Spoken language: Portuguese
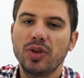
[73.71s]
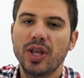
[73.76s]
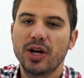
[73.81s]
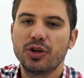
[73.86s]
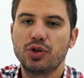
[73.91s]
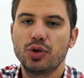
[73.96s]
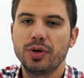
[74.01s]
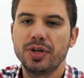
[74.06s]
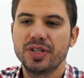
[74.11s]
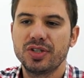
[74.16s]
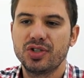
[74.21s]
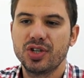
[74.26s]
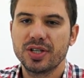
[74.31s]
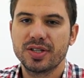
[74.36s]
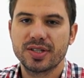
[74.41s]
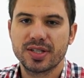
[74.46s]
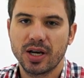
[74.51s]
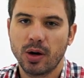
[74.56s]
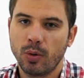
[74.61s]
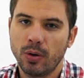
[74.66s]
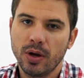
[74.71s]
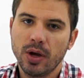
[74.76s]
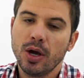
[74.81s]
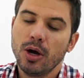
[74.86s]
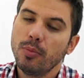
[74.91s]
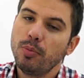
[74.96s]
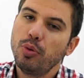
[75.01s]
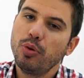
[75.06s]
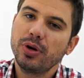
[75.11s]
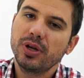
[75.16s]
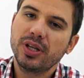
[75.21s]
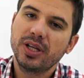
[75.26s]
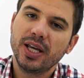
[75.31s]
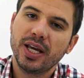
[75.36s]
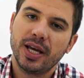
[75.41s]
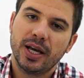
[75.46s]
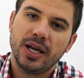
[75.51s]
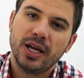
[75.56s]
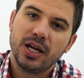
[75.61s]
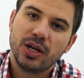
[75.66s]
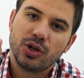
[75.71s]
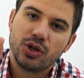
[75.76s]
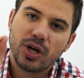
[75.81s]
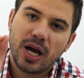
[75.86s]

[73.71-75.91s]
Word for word: da jurisdição. Por quê?